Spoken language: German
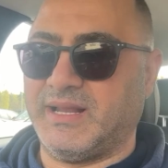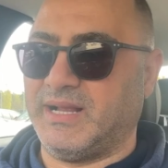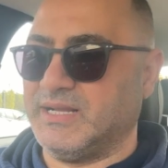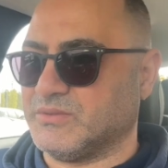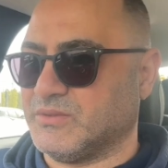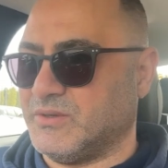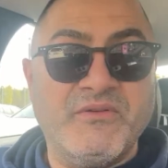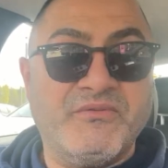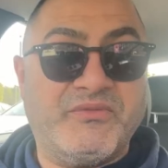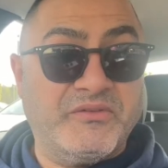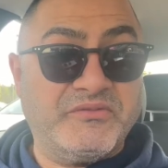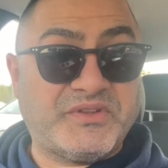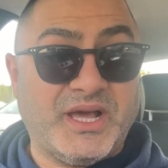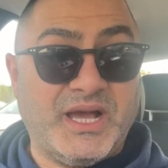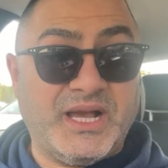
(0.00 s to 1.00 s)
Also
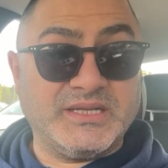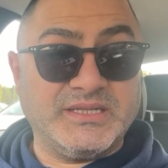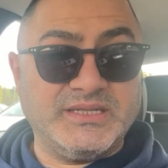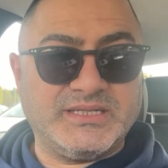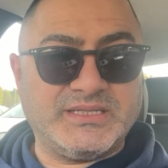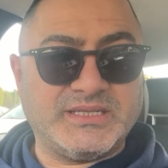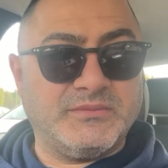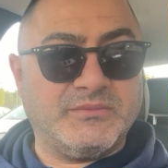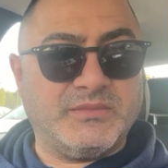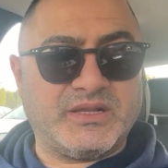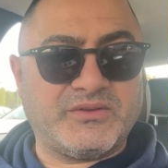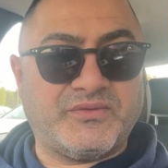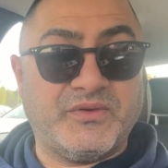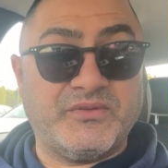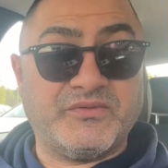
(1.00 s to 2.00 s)
fünf Tage nichts
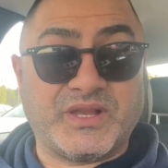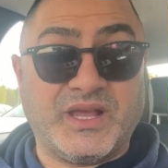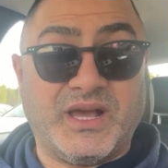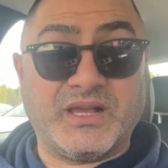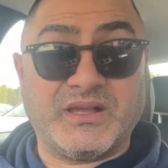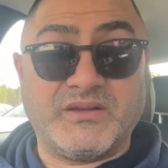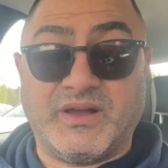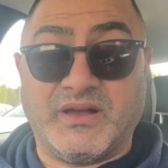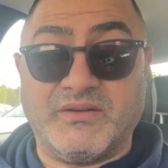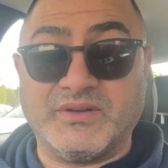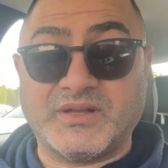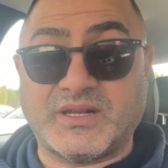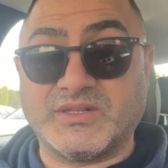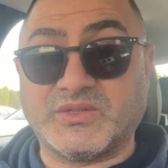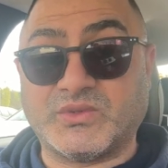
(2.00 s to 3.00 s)
gemacht, fünf Tage war
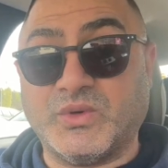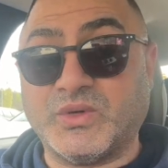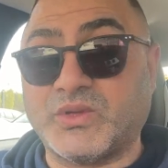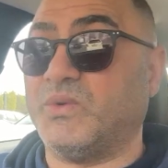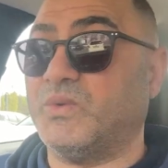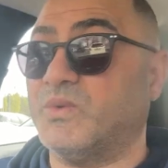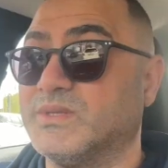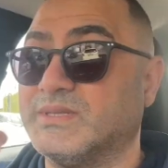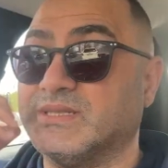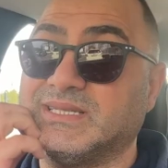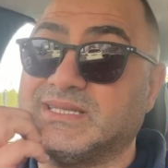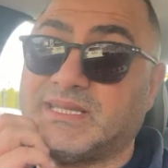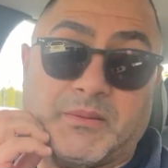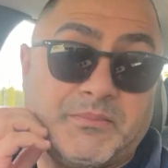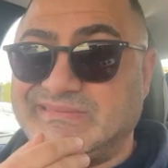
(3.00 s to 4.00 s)
wirklich tote Hose.
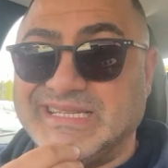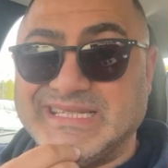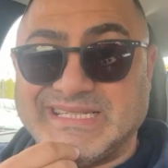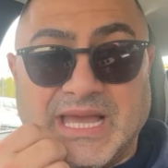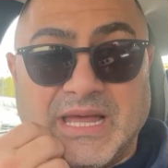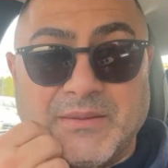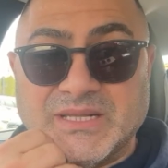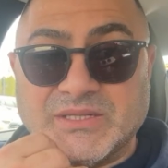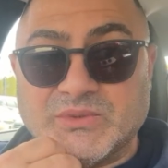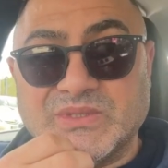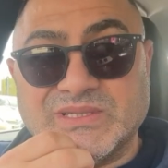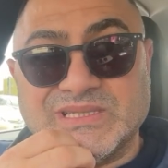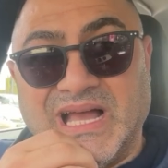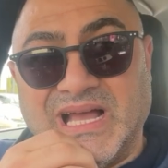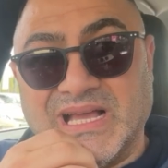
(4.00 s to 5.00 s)
Ich habe, ich kann mal so
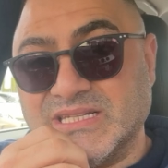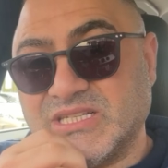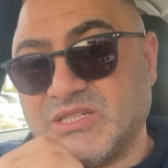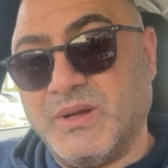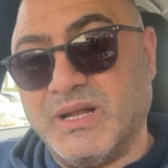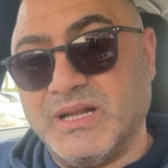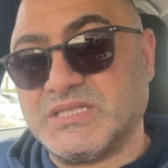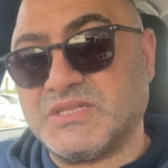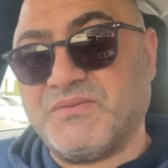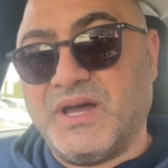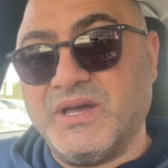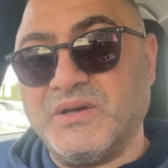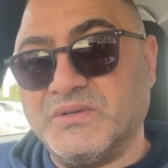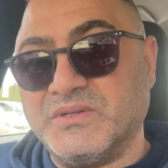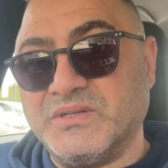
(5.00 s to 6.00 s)
sagen, nicht mal
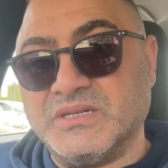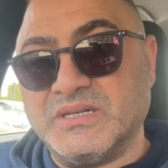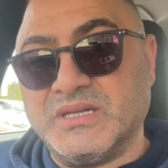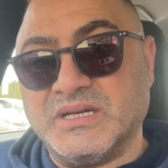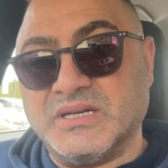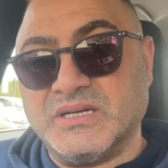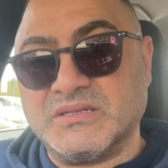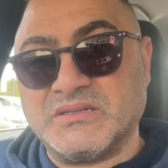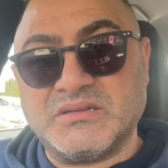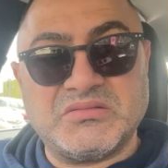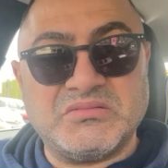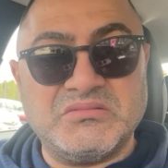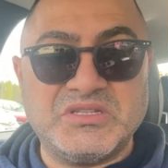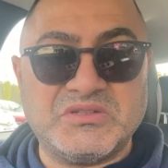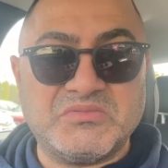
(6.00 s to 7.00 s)
200,
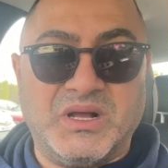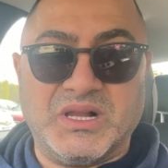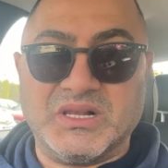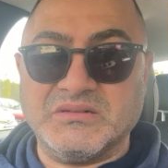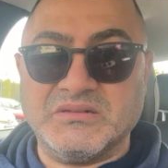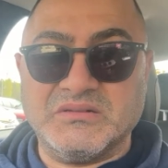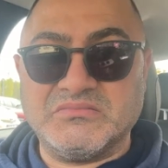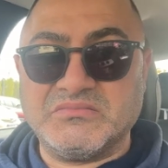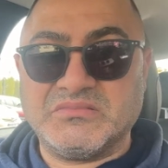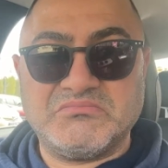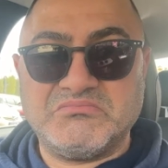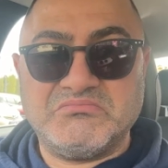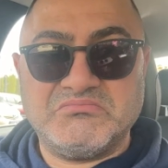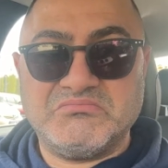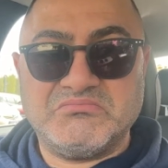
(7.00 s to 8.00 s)
nicht mal
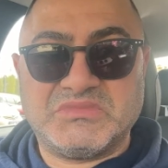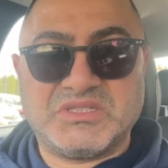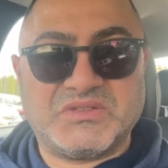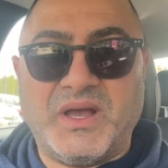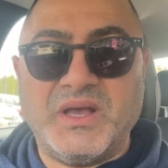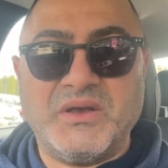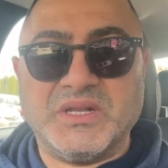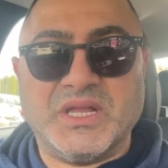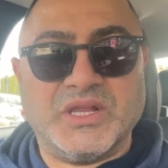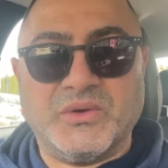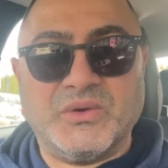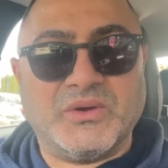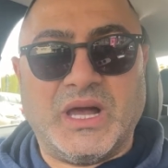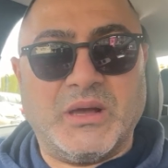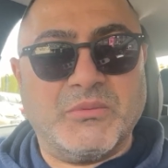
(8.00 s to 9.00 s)
200
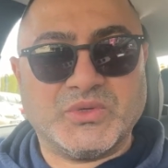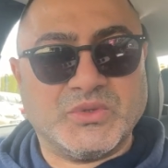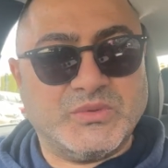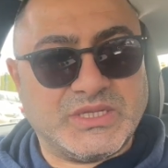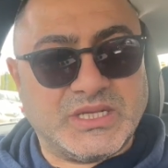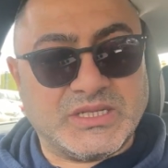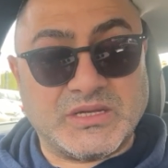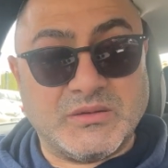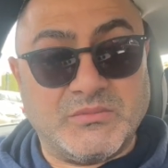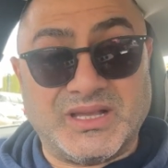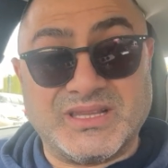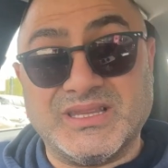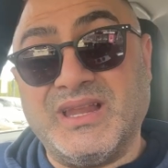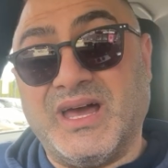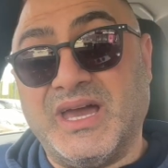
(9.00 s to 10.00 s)
Euro habe ich Umsatz
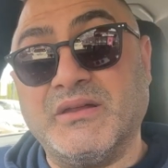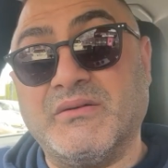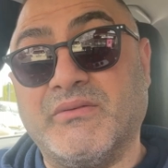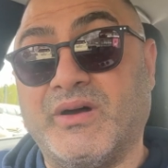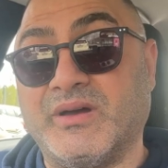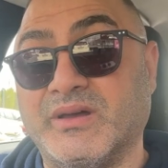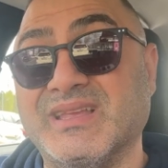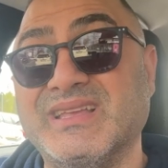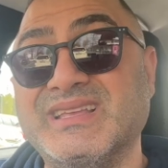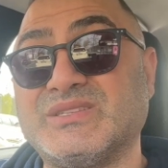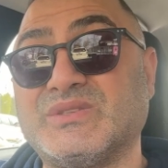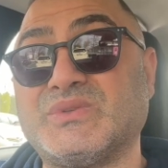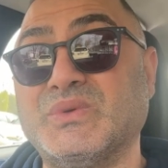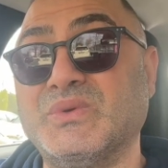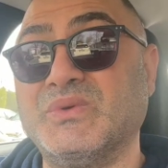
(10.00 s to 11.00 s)
gemacht in einer Woche.
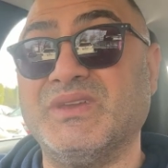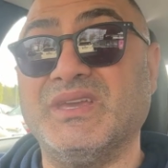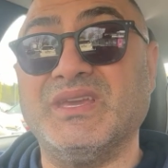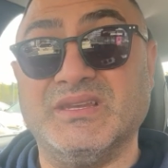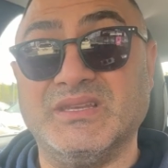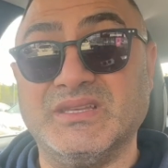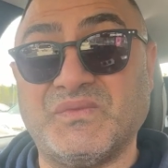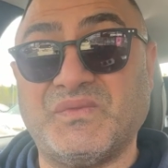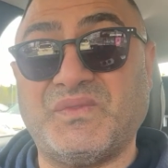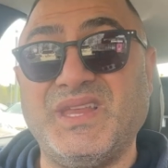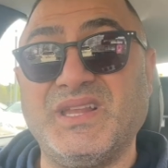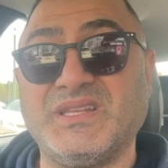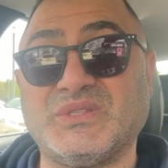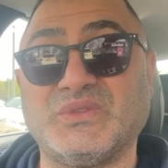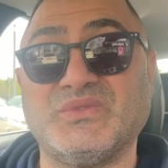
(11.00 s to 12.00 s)
Ist zu wenig,
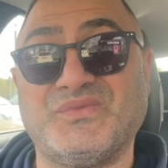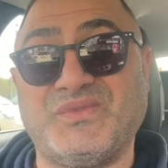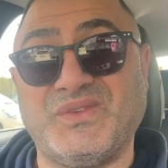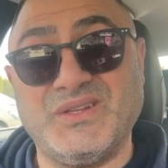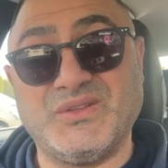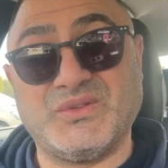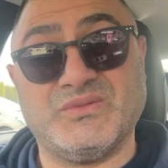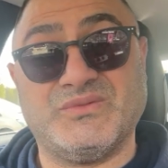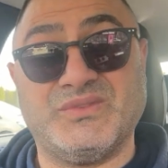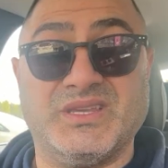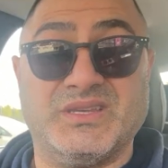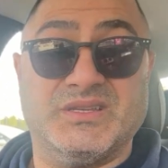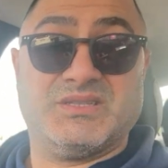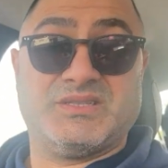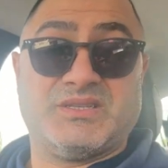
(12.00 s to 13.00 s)
viel zu, viel zu
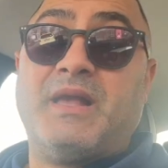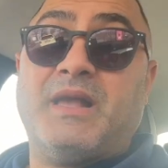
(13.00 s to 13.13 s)
wenig.